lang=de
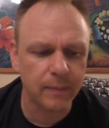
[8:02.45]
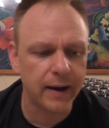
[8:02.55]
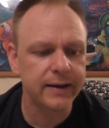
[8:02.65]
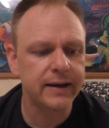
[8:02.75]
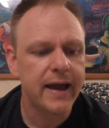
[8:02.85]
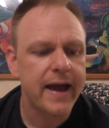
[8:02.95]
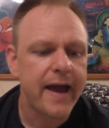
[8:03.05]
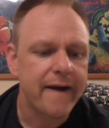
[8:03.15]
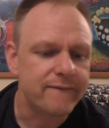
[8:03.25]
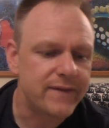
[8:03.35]
Mai,
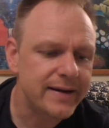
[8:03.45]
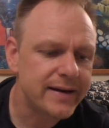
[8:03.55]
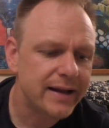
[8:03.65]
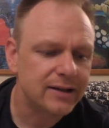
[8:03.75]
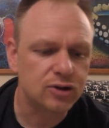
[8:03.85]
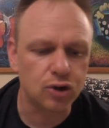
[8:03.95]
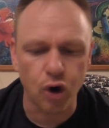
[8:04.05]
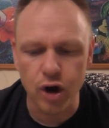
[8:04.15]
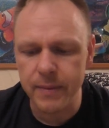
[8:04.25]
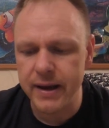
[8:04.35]
wenn
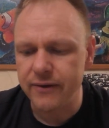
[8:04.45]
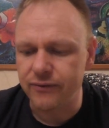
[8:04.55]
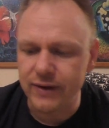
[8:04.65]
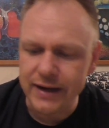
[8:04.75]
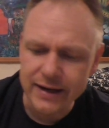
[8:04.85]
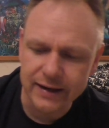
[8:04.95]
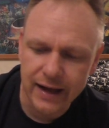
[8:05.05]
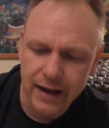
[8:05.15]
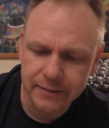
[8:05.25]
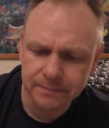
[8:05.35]
Träume fliegen
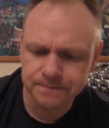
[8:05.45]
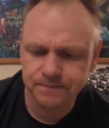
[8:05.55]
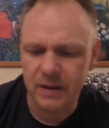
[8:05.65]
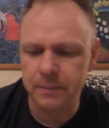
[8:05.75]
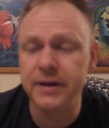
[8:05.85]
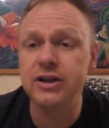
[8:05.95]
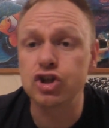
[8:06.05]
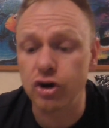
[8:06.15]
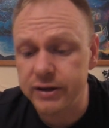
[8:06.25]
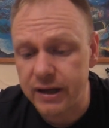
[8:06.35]
lernen
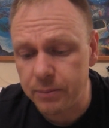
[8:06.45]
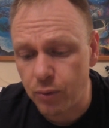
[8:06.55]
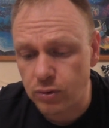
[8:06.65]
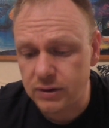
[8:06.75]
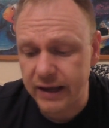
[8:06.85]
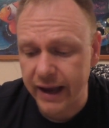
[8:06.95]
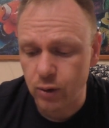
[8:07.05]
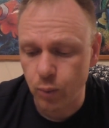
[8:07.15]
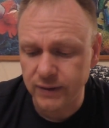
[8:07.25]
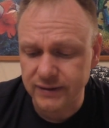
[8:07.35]
mit Johnny Depp und
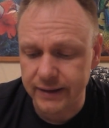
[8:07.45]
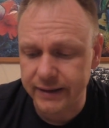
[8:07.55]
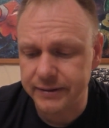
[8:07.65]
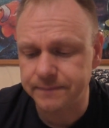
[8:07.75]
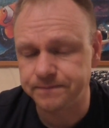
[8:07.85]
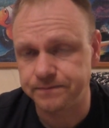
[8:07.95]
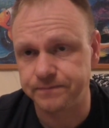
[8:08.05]
Kate Winslet.